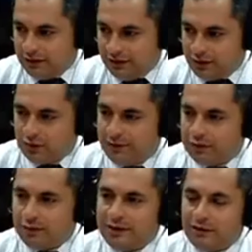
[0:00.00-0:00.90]
Les
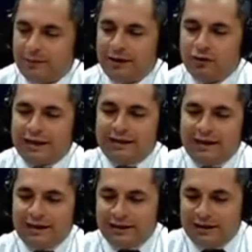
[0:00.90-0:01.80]
comento, amado hermano, que el
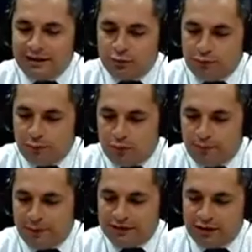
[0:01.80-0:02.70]
día de ayer estuvimos
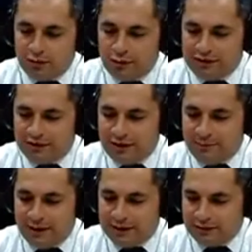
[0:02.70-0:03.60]
compartiendo el
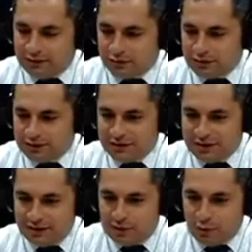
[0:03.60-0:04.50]
tema, no sé si
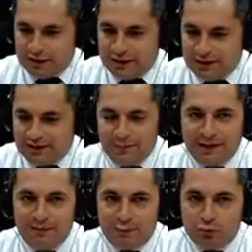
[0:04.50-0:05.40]
se recuerdan, el tema
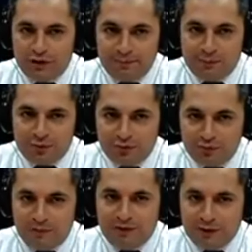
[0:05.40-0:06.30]
del bautismo.
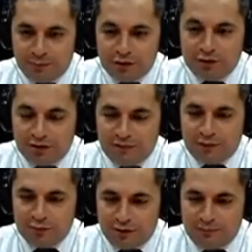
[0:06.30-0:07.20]
Estuvimos hablando un poquito del
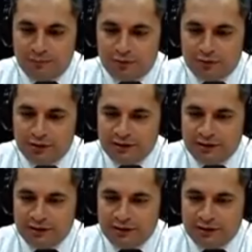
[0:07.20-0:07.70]
bautismo.